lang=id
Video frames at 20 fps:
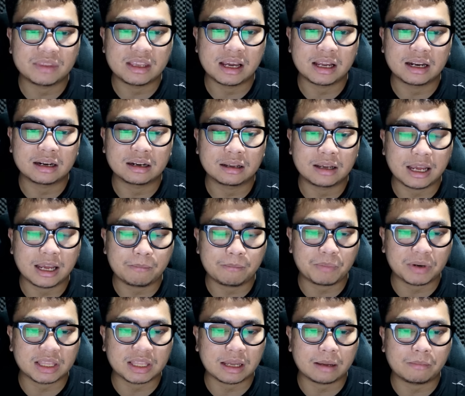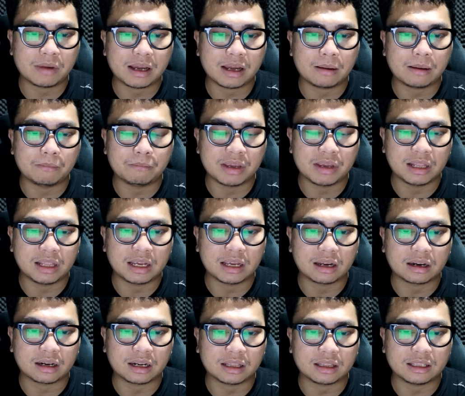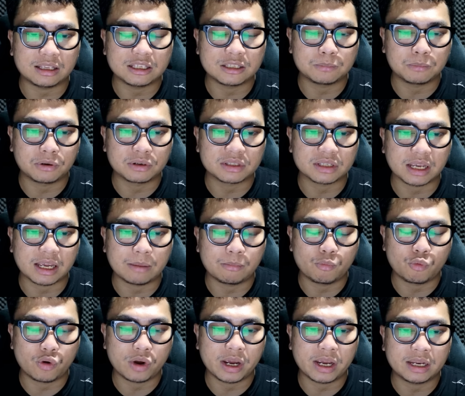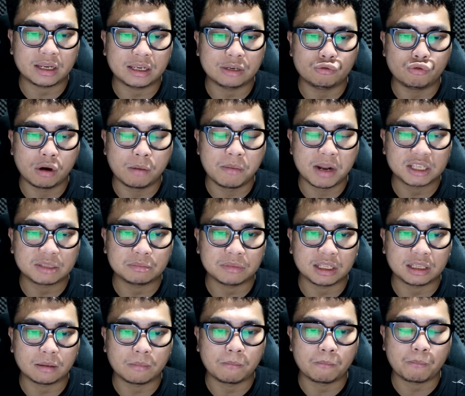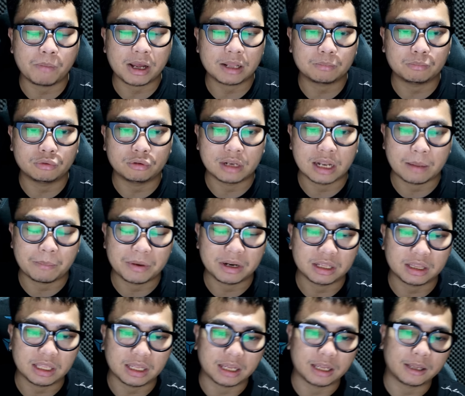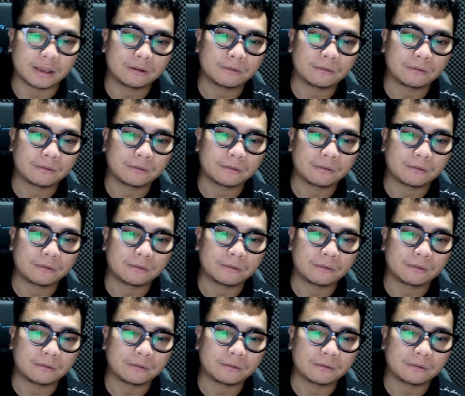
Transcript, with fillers: dan game pertama milik Red Esports MY di 12 menit 48 detik.